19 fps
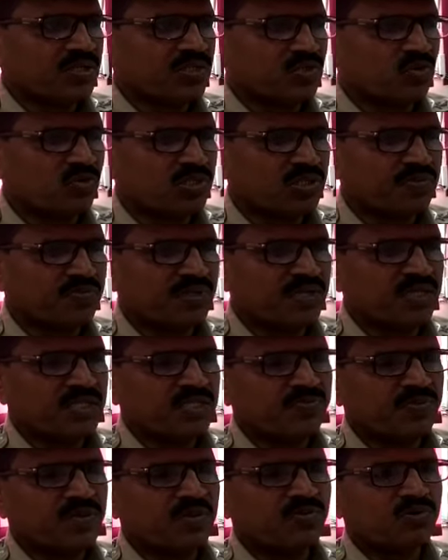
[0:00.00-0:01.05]
चौकसी में
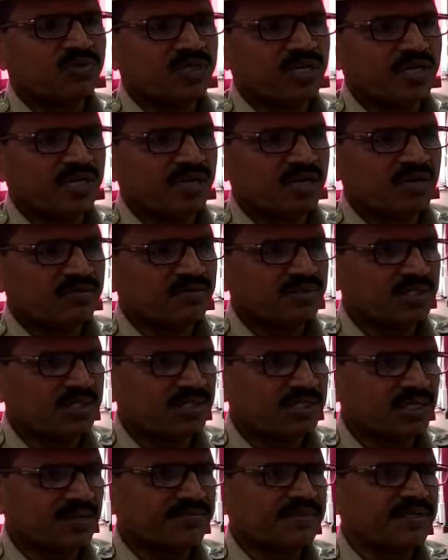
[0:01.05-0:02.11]
निष्पन्न हो जाएगा उस
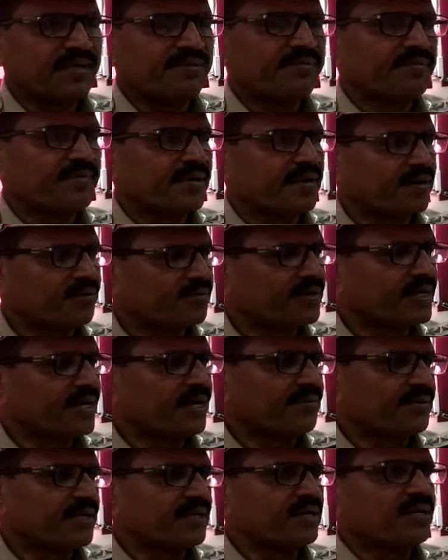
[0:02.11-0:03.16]
हिसाब से हम कानूनी
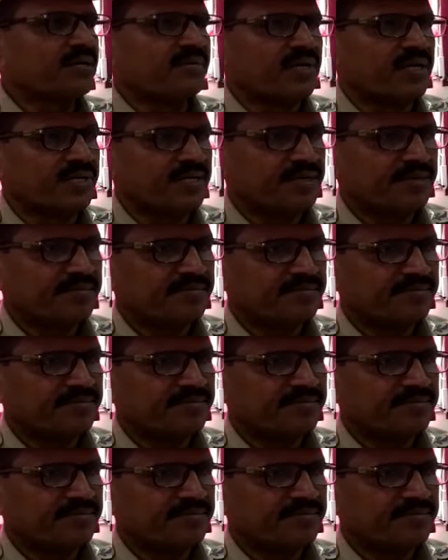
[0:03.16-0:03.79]
कार्रवाई करने वाले हैं